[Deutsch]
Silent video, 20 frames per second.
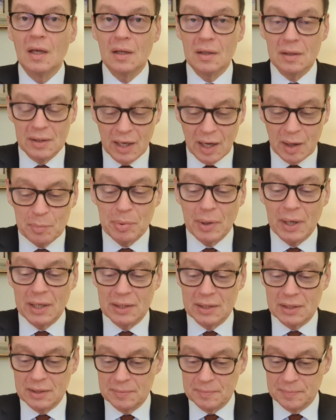Ja,
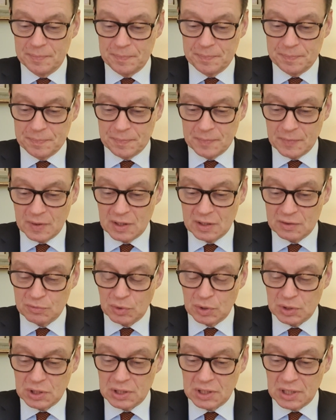Padre,
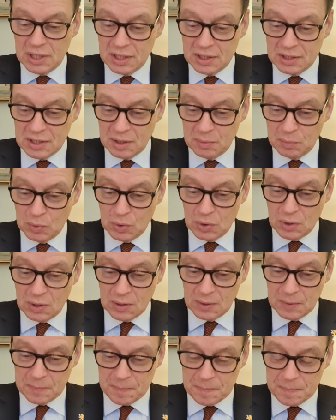antwortete er
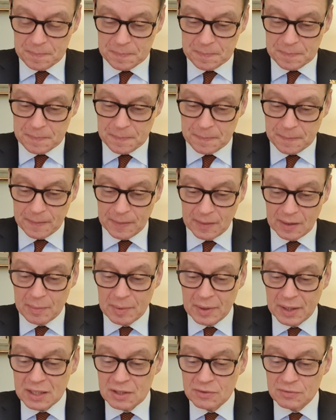demütig. Der
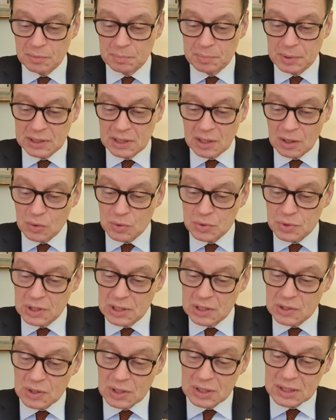Bericht von Pater
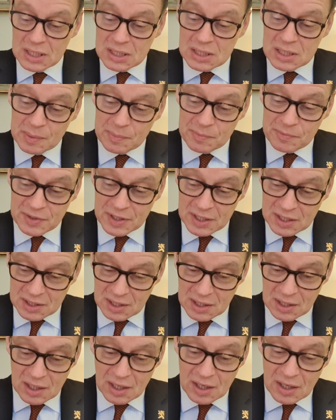Augustin ist auch deshalb
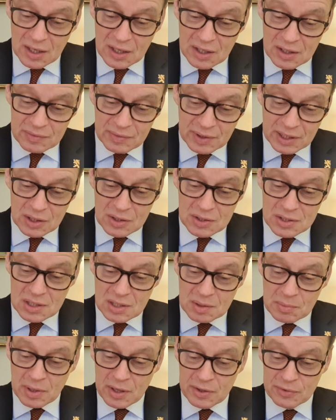wichtig, weil aus
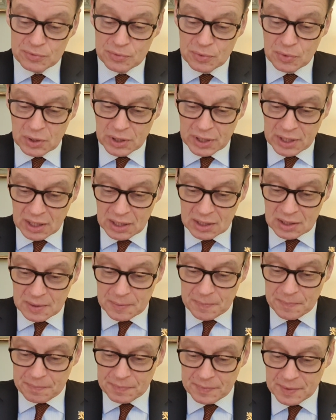ihm
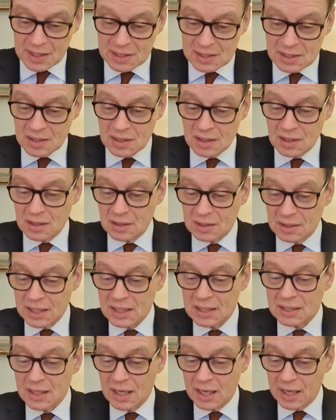hervorgeht, dass
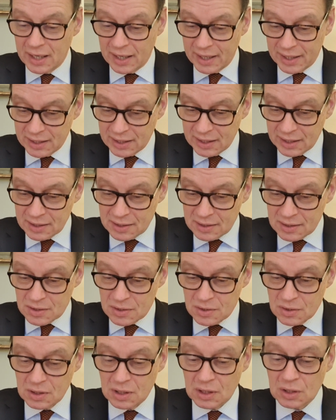nicht der Heilige,
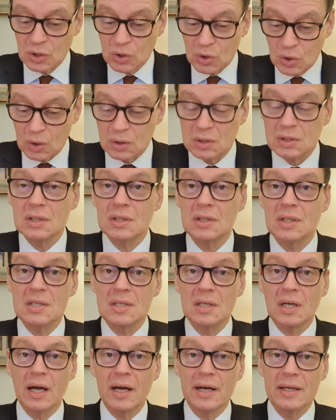sondern Gott
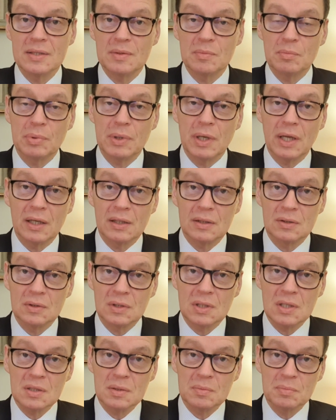diese Reisen plant.
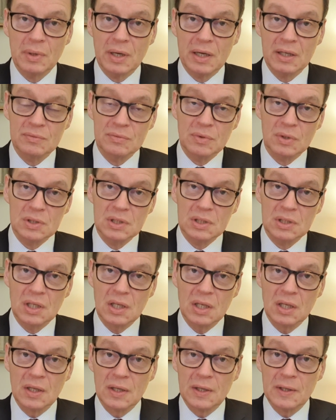Und das beantwortet
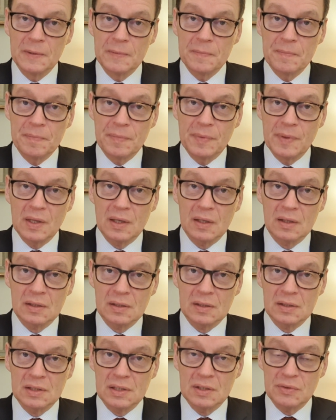
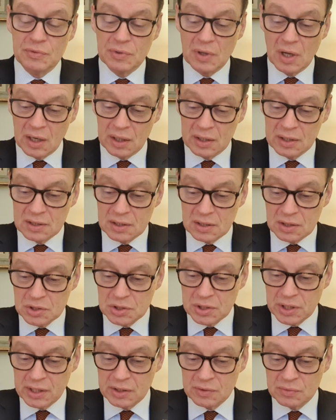äh, die Frage, die
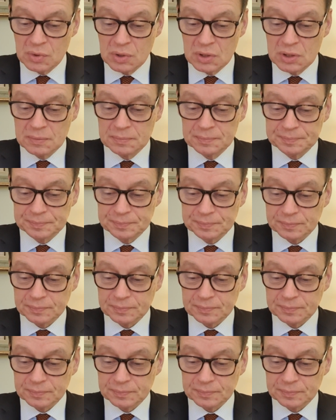gestellt wurde.